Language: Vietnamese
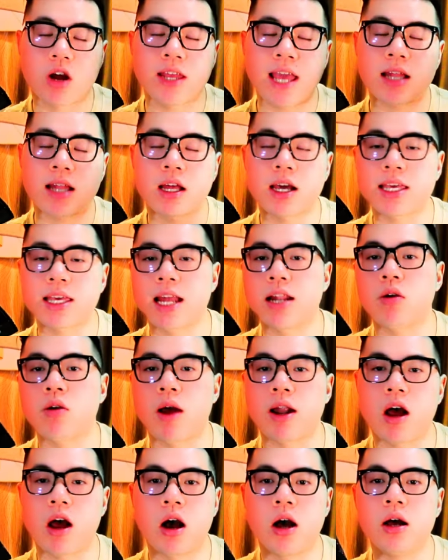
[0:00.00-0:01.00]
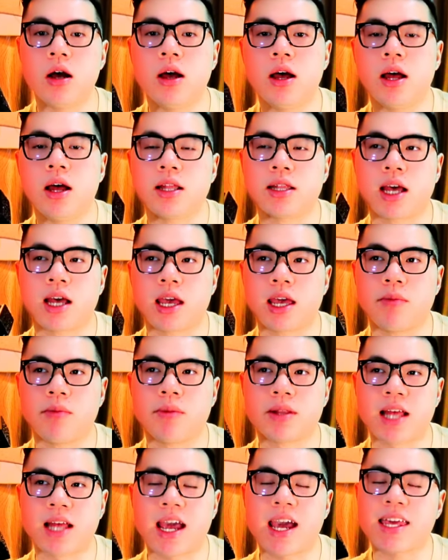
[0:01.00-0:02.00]
có nhắc tới cái chai nước hoa đó thì
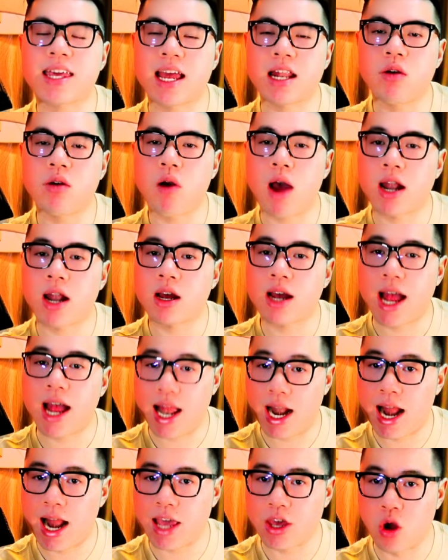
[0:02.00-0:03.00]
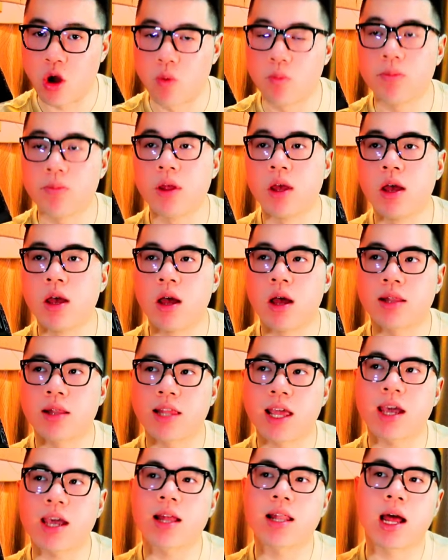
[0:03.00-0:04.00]
mình thấy cái chai nước hoa nó khá là đa dụng
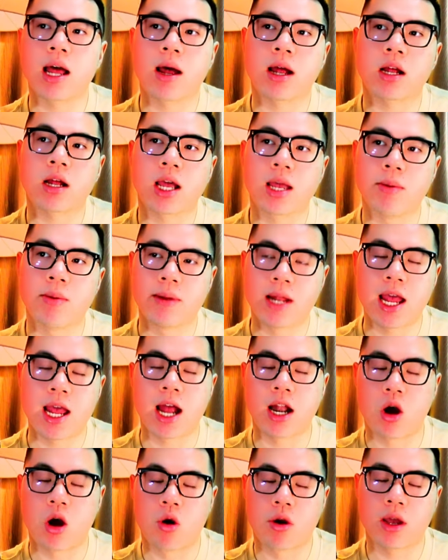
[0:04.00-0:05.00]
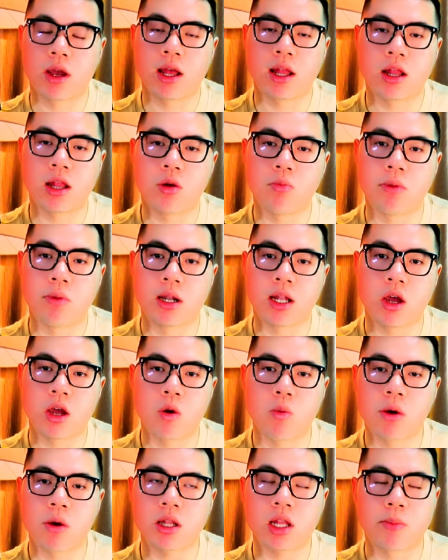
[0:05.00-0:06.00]
tiếc là khi mình đi Hà Nội hay là lúc mình đi
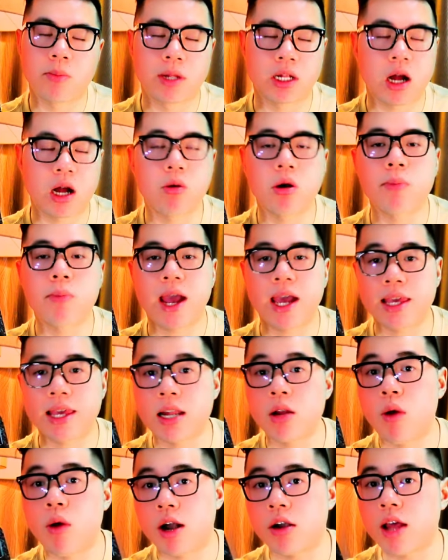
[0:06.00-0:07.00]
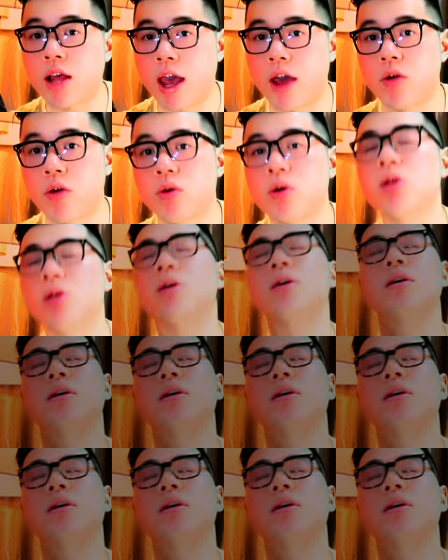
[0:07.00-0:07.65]
Úc á, thì mình không có mang cái chai nước hoa đó theo